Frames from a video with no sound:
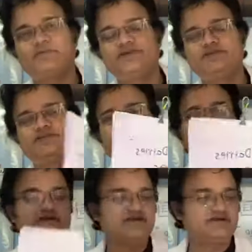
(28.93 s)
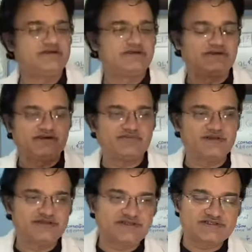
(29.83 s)
ఇందులోని
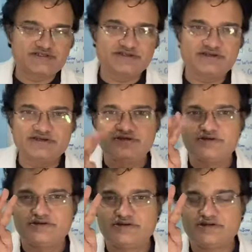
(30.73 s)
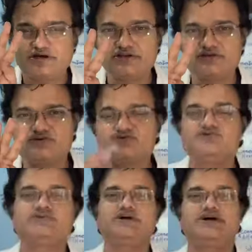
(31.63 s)
గమనించాల్సింది నాలుగు
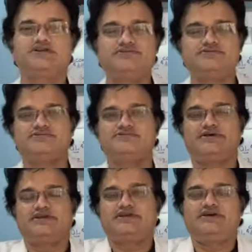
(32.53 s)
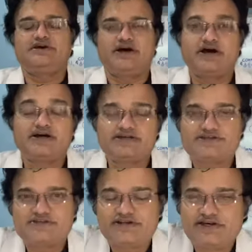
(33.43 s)
సూత్రాలు మనకి
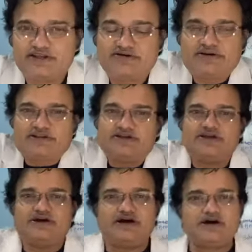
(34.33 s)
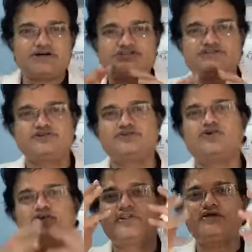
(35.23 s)
ఆగస్టుని గెలవడానికి ఆగస్టులో
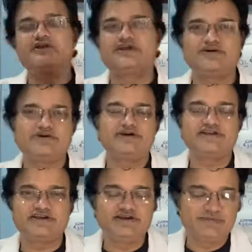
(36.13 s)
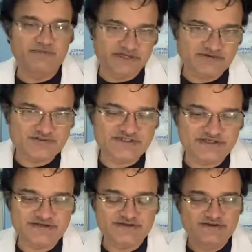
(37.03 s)
కరోనాను గెలవడానికి
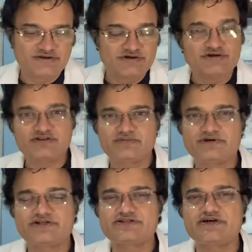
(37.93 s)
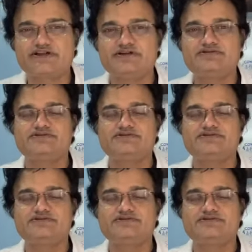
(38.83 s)
పనికొస్తాయి కొత్త పరిష్కారాలు